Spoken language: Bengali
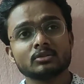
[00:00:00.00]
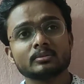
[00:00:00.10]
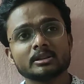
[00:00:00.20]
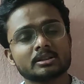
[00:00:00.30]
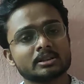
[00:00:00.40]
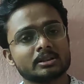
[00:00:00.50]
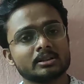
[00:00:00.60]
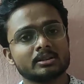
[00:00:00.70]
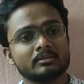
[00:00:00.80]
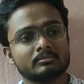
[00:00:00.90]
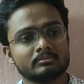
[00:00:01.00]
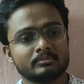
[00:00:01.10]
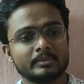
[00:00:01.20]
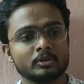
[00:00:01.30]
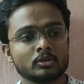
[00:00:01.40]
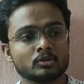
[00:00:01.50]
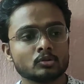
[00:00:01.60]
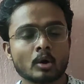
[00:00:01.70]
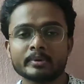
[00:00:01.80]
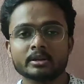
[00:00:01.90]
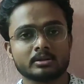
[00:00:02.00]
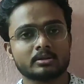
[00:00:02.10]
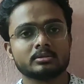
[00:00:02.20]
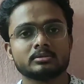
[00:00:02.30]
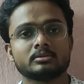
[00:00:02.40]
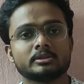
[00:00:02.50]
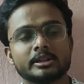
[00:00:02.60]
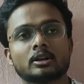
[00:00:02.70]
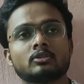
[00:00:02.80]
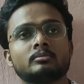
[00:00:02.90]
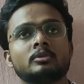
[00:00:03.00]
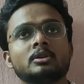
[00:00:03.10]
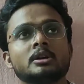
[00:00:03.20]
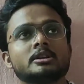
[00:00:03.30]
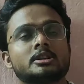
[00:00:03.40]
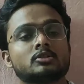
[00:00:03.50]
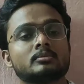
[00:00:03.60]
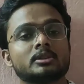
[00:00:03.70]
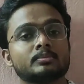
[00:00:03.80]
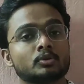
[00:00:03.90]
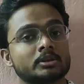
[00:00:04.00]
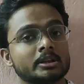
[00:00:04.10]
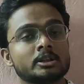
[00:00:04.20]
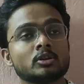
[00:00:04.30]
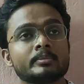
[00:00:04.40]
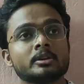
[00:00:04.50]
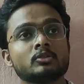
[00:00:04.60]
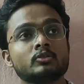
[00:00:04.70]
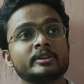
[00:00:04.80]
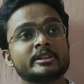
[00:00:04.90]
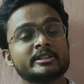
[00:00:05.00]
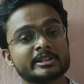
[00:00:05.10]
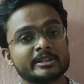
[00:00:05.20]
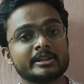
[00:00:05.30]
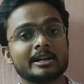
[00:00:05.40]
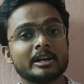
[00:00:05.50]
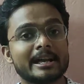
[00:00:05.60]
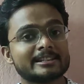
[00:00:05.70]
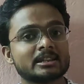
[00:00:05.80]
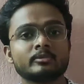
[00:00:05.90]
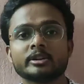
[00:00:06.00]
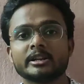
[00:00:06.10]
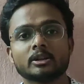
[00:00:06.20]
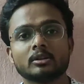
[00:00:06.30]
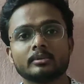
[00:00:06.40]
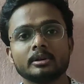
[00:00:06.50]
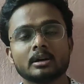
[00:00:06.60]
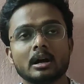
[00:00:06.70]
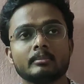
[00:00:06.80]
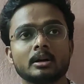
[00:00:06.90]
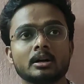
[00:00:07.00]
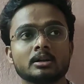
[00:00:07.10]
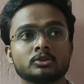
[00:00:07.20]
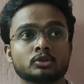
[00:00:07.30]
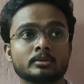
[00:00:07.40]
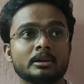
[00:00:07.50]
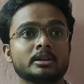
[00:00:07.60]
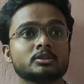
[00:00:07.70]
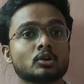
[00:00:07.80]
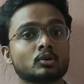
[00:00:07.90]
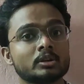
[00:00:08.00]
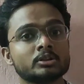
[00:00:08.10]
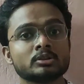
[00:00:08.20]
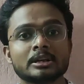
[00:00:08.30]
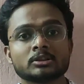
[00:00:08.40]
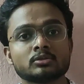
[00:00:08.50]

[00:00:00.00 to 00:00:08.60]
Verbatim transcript: তোমাদের সাথে বিভিন্ন টপিক শেয়ার করব সেটা তোমাদের প্রত্যেকটি টপিকই খুবই ট্রিকি অ্যান্ড এক্সাম ওরিয়েন্টেড হবে আমরা ছোটবেলায় সকলেই তো ক্লাসে